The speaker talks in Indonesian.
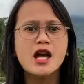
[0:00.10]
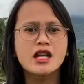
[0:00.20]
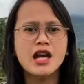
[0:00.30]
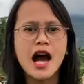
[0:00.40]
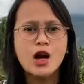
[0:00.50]

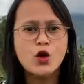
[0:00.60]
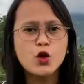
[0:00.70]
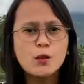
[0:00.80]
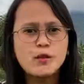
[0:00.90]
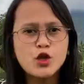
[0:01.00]

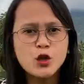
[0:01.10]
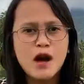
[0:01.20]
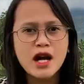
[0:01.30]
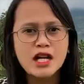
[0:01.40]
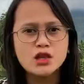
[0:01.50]
Yakub
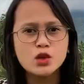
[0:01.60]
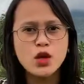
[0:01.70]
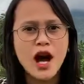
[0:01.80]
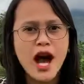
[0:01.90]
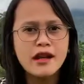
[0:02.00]
diubahkan
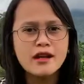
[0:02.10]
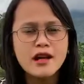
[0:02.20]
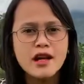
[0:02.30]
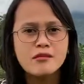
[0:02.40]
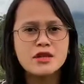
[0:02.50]
Tuhan
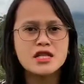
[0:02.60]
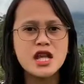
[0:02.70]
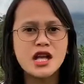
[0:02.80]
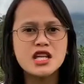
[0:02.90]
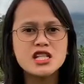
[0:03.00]

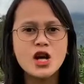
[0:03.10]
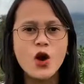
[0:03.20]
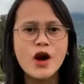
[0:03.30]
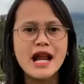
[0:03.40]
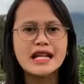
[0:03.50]
menjadi
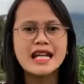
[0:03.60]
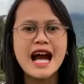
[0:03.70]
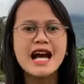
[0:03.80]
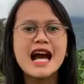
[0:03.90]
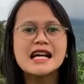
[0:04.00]
seorang
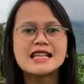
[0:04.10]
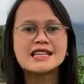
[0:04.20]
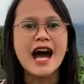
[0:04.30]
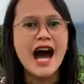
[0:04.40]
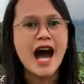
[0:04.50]
yang
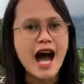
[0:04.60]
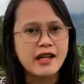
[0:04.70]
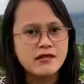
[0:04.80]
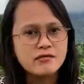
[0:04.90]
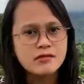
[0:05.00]
taat.
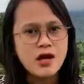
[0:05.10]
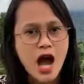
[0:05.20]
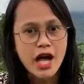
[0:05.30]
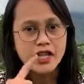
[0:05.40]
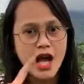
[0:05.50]

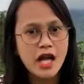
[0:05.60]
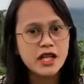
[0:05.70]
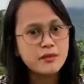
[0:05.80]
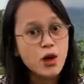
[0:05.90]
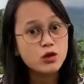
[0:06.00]

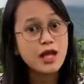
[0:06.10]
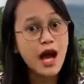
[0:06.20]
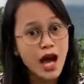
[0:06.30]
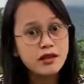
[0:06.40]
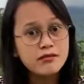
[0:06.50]
Adik-adik mau
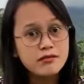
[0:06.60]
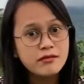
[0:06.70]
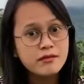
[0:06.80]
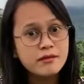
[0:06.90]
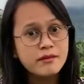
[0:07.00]
taat?
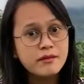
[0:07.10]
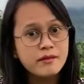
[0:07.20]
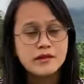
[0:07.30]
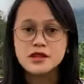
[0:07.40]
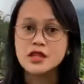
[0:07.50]

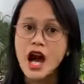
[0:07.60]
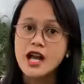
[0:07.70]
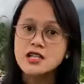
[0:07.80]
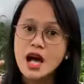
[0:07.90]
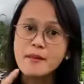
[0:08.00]
Taat
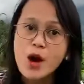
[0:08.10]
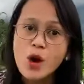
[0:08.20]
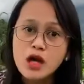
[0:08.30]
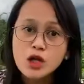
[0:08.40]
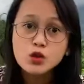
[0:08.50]
sama
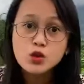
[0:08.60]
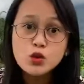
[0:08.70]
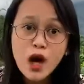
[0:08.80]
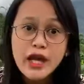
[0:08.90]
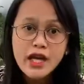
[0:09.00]
orang
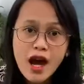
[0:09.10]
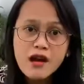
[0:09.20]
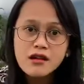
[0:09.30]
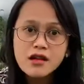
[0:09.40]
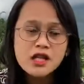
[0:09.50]
tua ya,
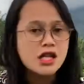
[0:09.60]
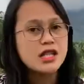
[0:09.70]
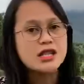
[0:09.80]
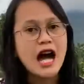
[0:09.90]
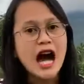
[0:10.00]

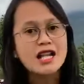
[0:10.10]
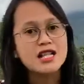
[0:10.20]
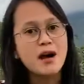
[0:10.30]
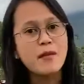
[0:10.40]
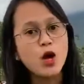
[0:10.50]
taat
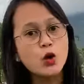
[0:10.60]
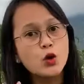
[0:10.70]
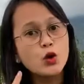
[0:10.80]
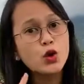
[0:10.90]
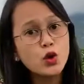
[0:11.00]
sama
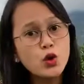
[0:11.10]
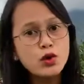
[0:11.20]
guru,